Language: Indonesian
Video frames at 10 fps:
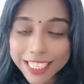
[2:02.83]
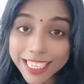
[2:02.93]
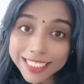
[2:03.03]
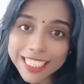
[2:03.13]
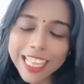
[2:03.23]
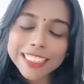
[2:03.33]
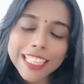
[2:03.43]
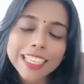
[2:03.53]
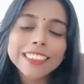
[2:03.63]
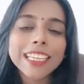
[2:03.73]
India
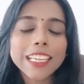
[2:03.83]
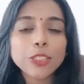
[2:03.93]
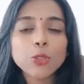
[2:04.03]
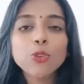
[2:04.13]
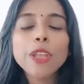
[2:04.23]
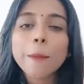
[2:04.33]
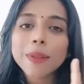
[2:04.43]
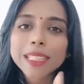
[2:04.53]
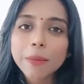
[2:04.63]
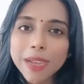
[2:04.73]
Selatan yaitu yang
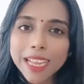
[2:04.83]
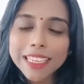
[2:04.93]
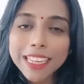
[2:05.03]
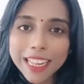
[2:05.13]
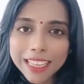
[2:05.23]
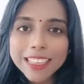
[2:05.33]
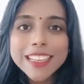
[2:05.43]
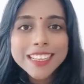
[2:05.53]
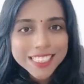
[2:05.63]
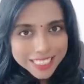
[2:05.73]
pertama adalah
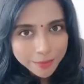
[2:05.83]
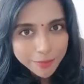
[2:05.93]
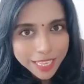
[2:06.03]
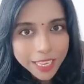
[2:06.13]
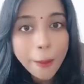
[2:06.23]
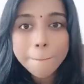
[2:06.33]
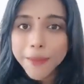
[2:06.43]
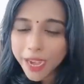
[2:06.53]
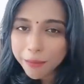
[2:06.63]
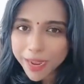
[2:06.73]
sembiring
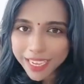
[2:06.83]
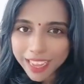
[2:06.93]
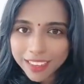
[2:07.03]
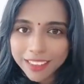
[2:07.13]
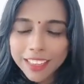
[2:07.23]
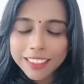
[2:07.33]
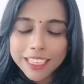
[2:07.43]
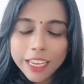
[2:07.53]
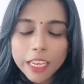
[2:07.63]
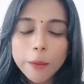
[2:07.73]
Brahmana.
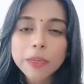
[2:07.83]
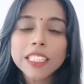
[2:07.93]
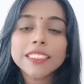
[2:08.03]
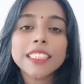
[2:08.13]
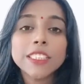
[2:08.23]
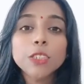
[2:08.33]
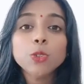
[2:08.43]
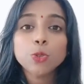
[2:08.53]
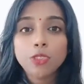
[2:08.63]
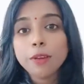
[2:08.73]
Dari namanya saja
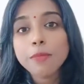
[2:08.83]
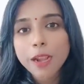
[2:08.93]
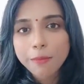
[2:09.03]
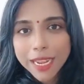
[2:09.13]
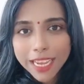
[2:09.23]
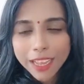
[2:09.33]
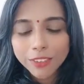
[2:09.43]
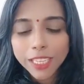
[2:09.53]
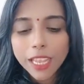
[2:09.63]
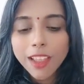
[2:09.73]
sudah Brahmana.
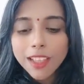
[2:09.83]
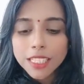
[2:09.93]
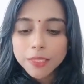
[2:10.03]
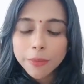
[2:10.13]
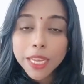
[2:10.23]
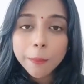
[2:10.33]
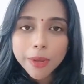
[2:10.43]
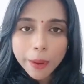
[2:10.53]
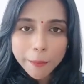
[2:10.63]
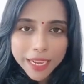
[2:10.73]
Oke,
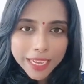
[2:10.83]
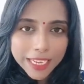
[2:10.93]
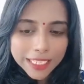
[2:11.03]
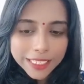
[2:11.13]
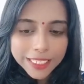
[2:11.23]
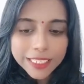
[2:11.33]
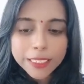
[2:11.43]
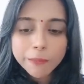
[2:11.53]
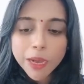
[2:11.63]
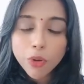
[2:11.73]
sembiring Brahmana ini
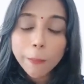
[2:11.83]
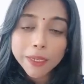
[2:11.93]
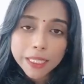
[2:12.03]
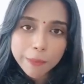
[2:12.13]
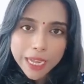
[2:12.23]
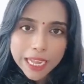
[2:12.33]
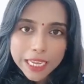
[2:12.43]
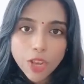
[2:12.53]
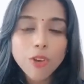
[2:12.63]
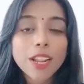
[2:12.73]
dibawa pertama
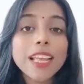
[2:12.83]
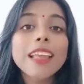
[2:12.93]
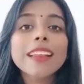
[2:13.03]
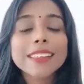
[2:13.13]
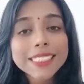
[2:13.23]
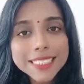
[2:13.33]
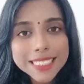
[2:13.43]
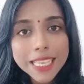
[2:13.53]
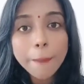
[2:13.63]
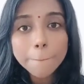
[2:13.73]
kali oleh
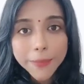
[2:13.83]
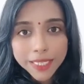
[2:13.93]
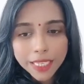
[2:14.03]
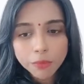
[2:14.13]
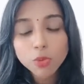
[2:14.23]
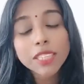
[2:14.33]
Resi Megit.